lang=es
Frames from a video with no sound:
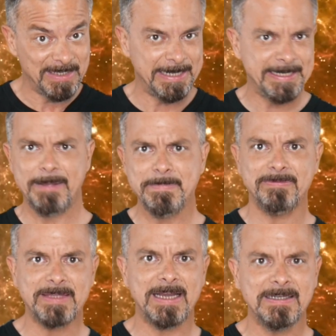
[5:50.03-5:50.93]
del aire
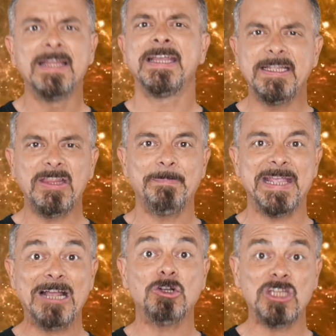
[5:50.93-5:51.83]
ambiental y
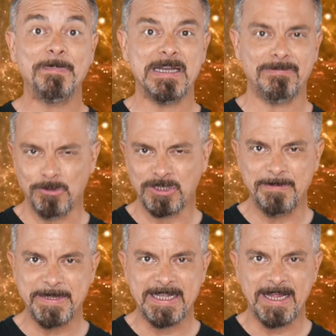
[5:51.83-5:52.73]
también la contaminación
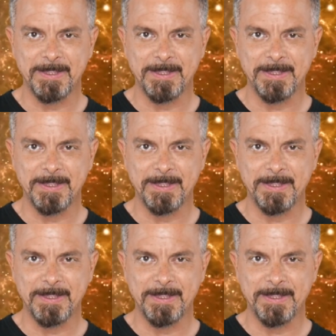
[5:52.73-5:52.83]
química.